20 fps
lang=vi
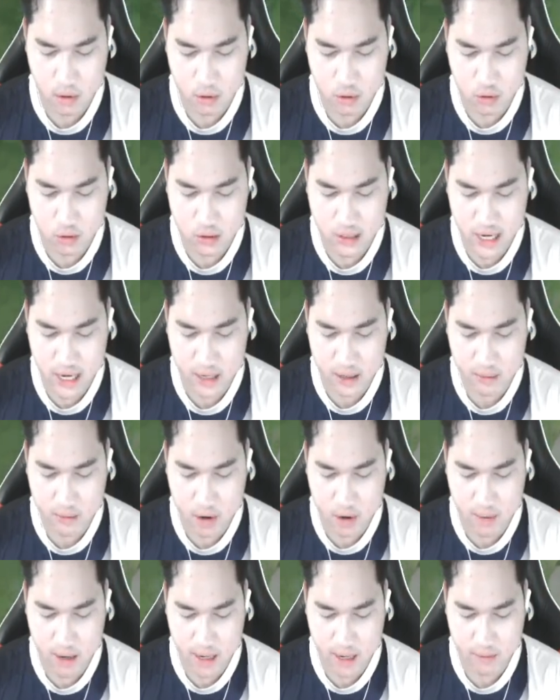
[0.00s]
Trôn stand
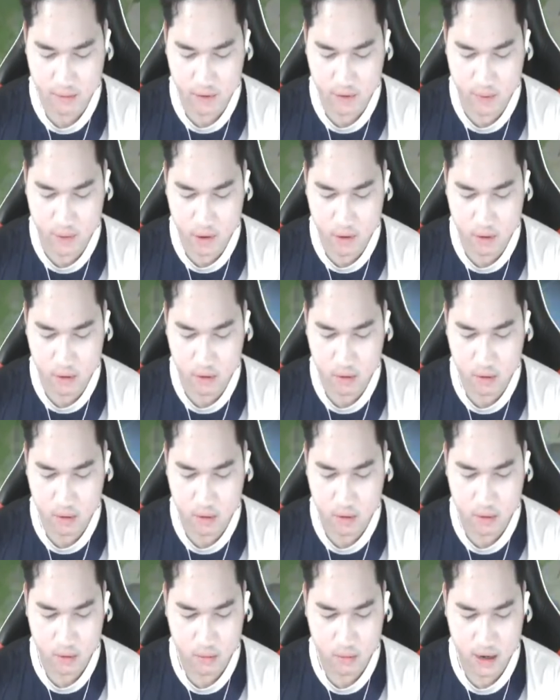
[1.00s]
bom lại đi bù.
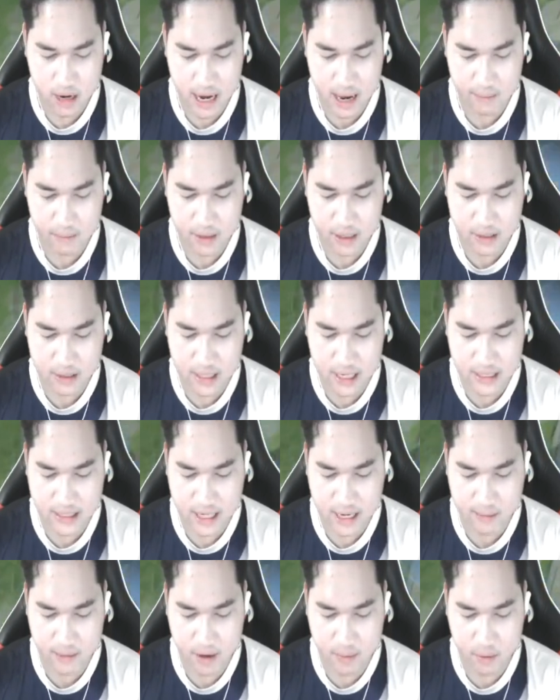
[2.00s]
Làm thả stand
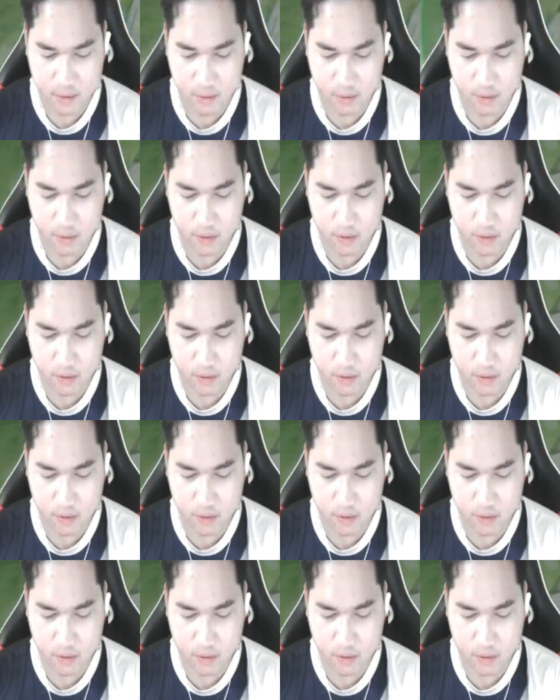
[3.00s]
stand bên bù.